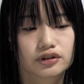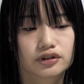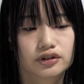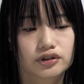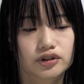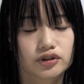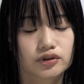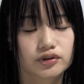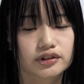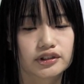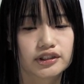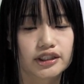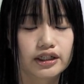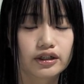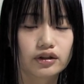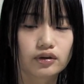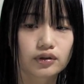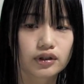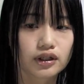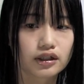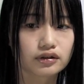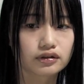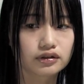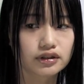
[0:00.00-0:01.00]
存在
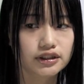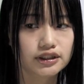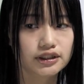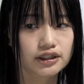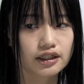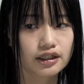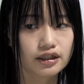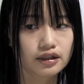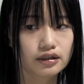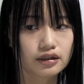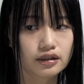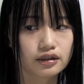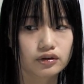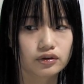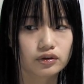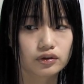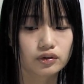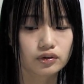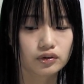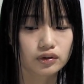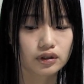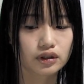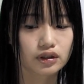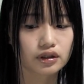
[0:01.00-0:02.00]
を確認できないと
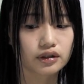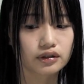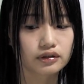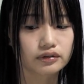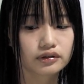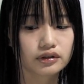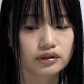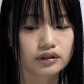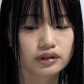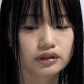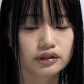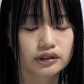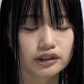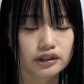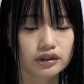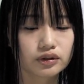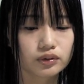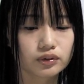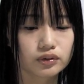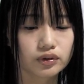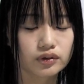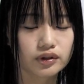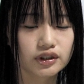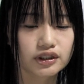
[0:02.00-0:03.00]
いうか切る
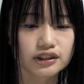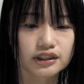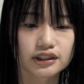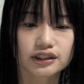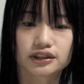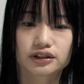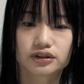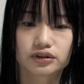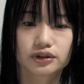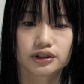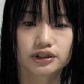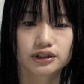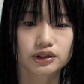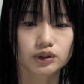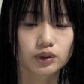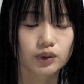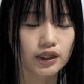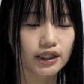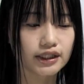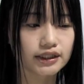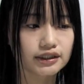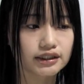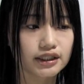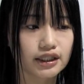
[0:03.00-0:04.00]
ことでしかストレスを
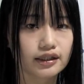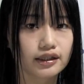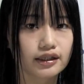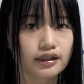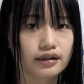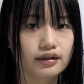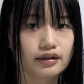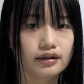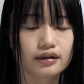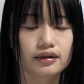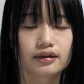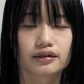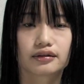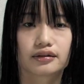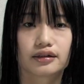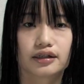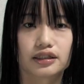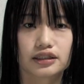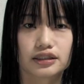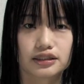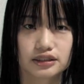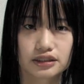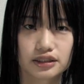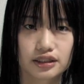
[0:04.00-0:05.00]
発散できなかっ
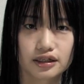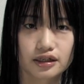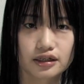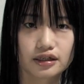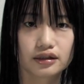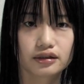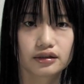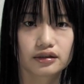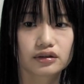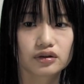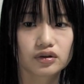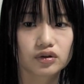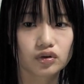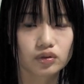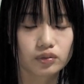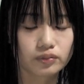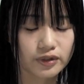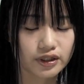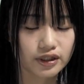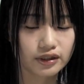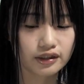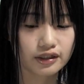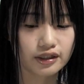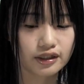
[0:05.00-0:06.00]
たりして
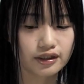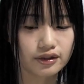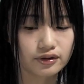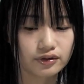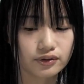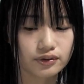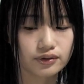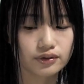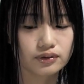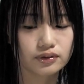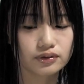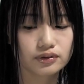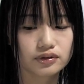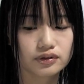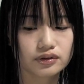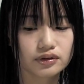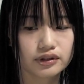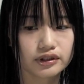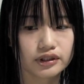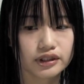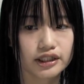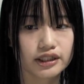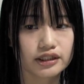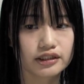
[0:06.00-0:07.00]
困っている
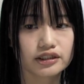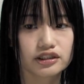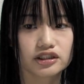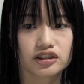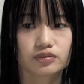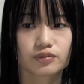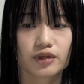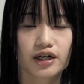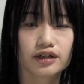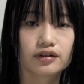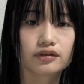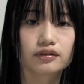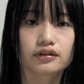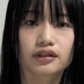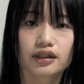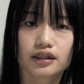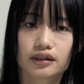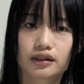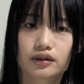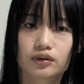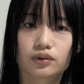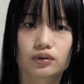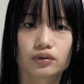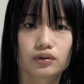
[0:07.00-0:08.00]
現実もあるん
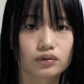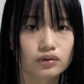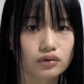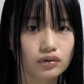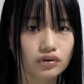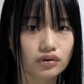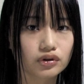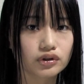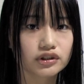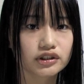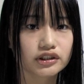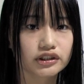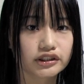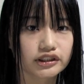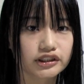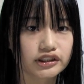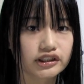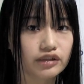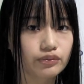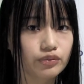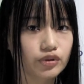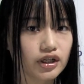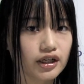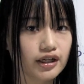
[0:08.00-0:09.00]
だってことを知っ
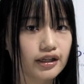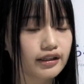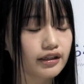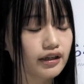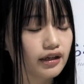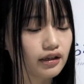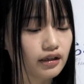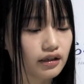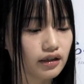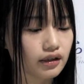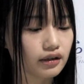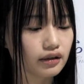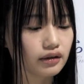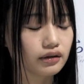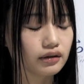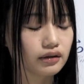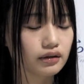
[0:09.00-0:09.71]
てもらいたいなっ